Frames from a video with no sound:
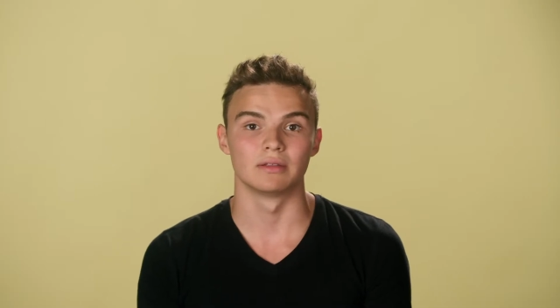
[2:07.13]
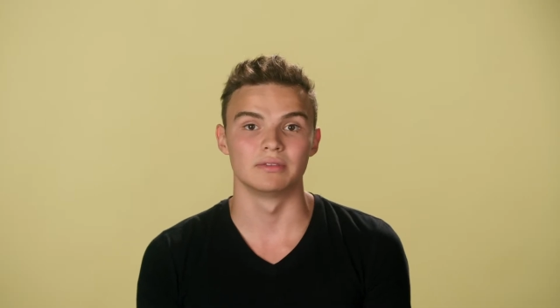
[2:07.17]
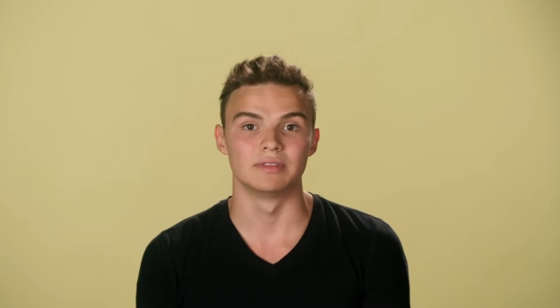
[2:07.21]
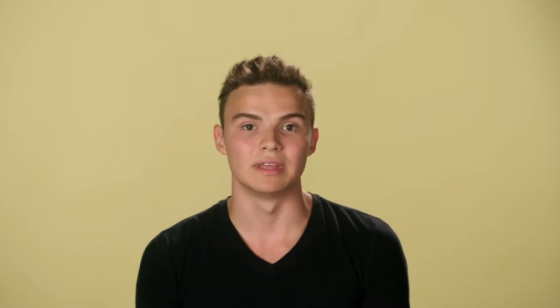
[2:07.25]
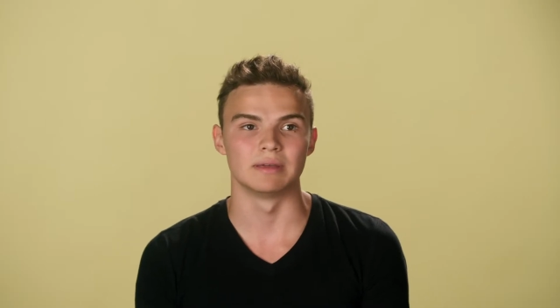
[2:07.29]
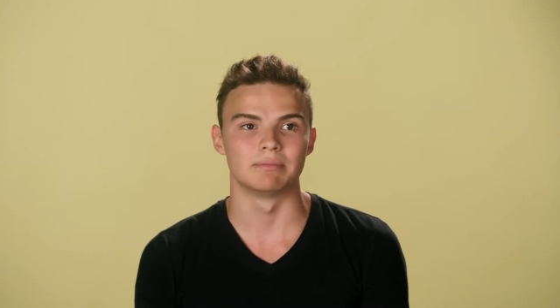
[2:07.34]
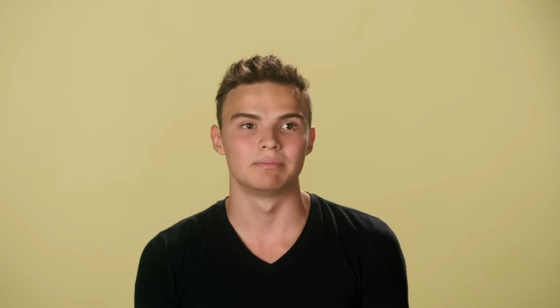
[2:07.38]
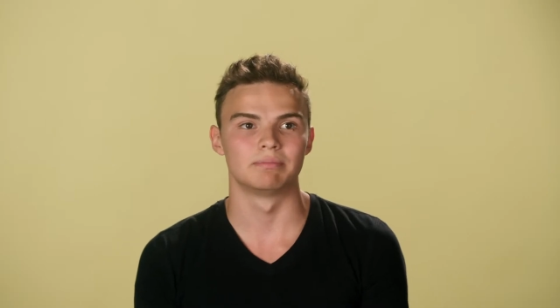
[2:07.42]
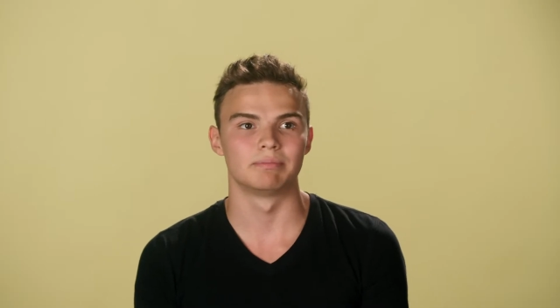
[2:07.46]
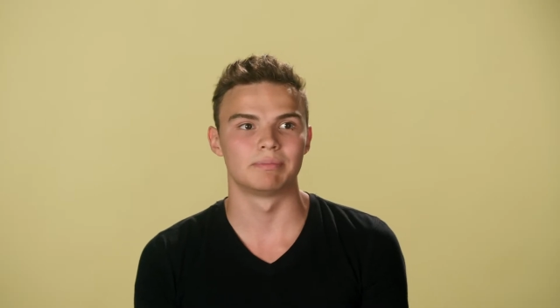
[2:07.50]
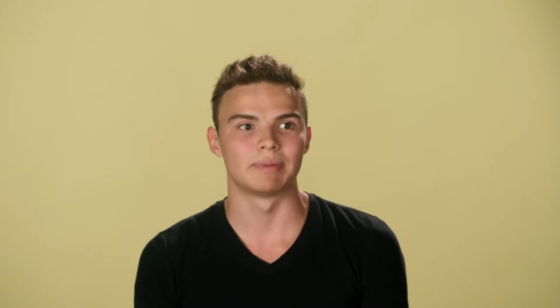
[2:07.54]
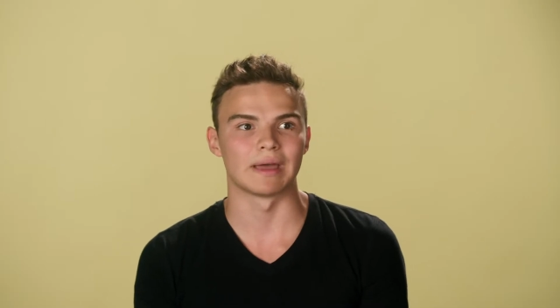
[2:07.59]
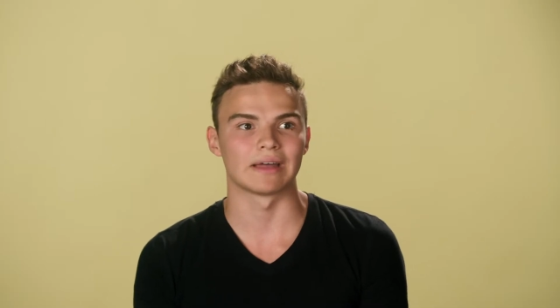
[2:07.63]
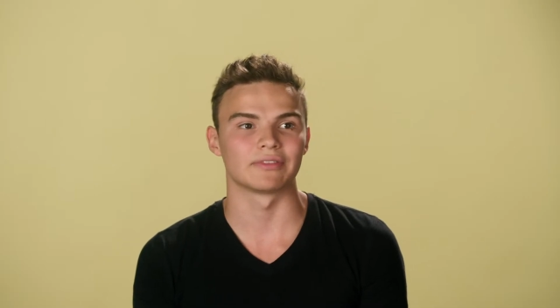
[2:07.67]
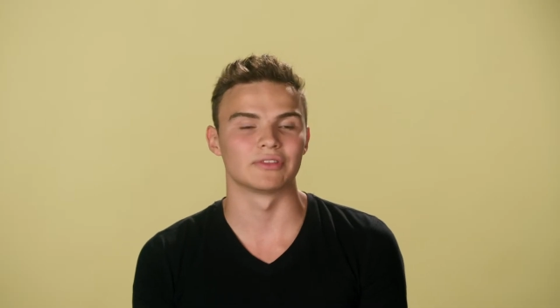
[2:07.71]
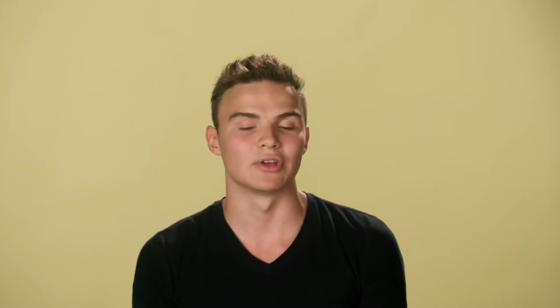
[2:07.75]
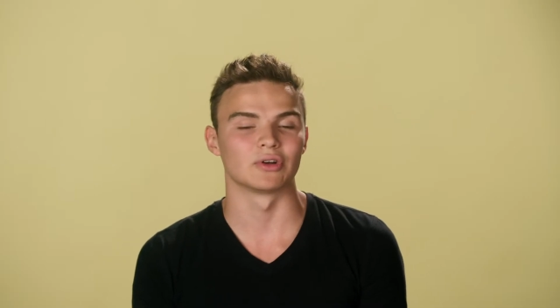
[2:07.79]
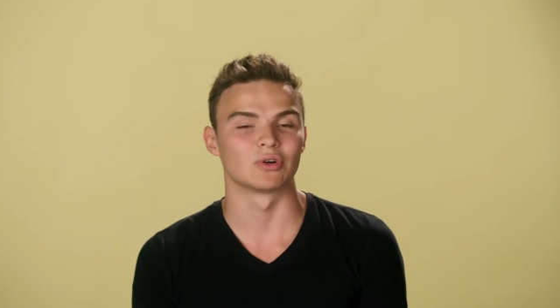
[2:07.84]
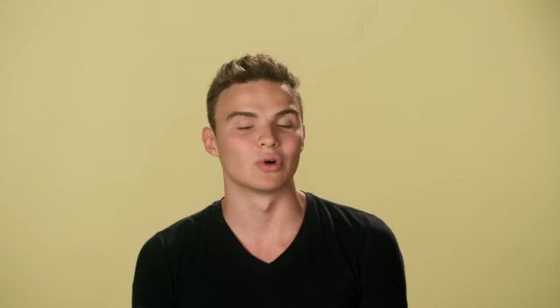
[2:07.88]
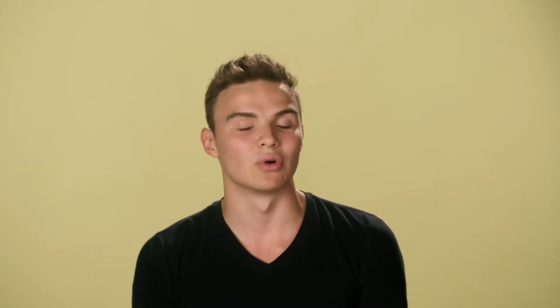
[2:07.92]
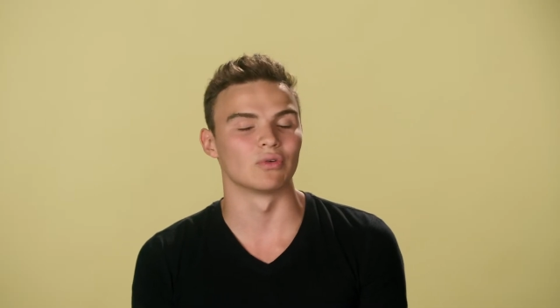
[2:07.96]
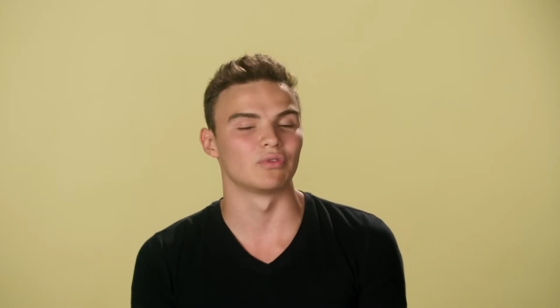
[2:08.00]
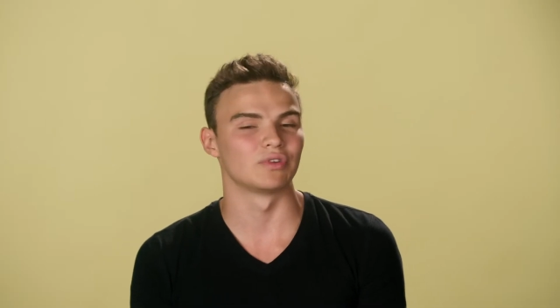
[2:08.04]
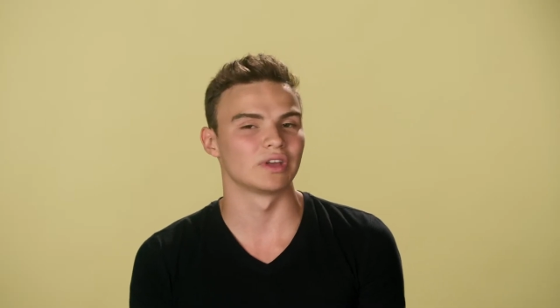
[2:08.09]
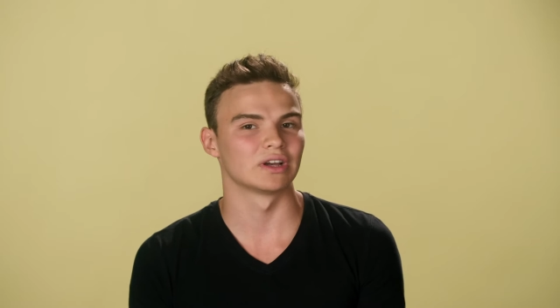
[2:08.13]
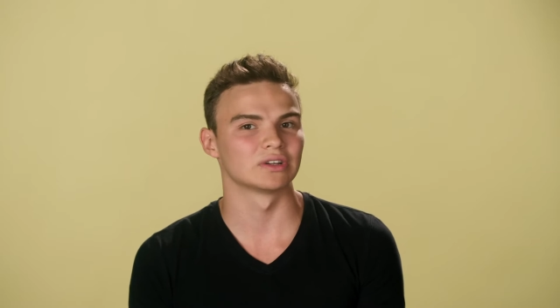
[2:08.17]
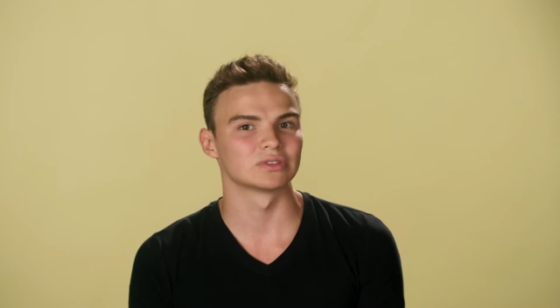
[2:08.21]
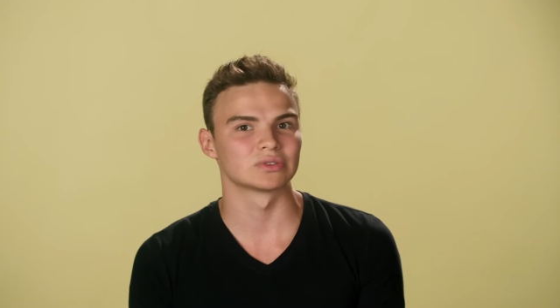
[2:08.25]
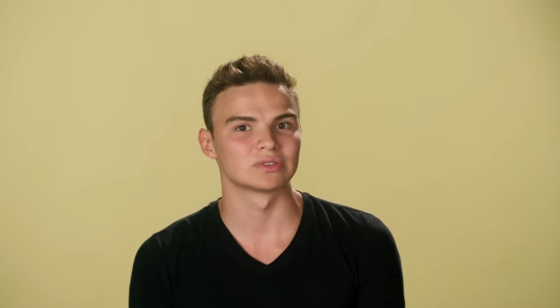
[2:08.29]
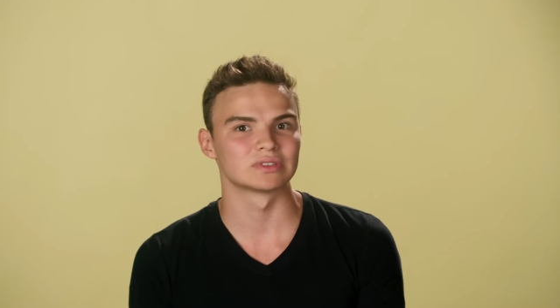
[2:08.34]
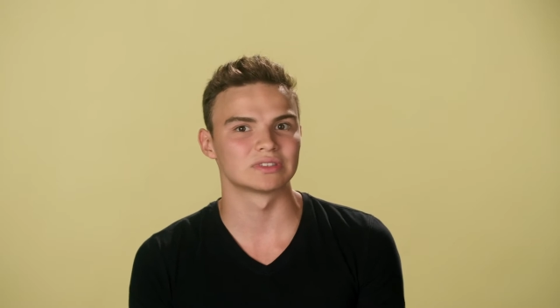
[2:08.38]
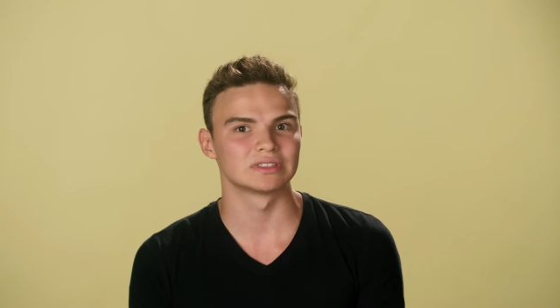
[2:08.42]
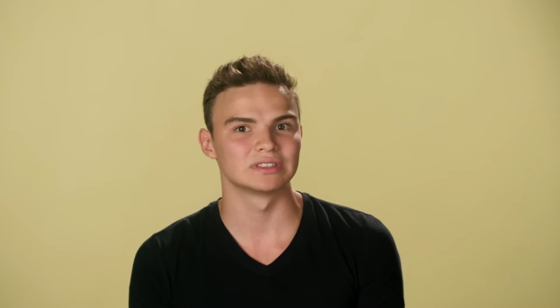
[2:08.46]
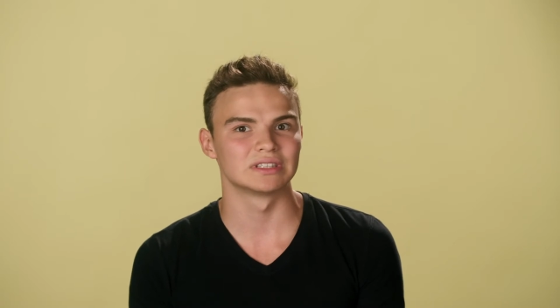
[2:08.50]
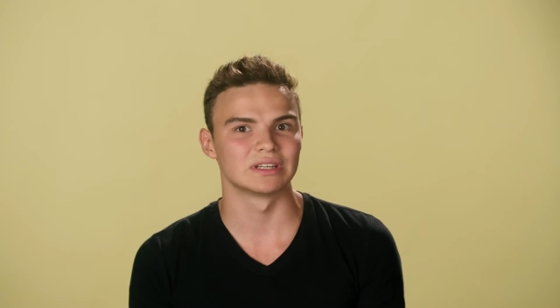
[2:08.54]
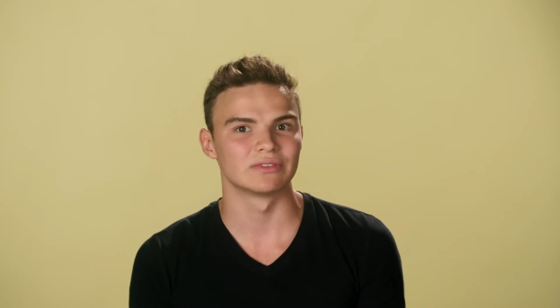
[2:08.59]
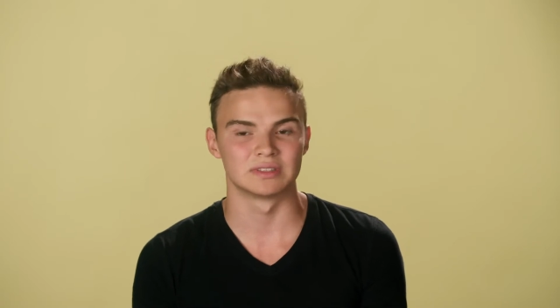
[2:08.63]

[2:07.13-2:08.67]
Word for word: des pertes de confiance aussi,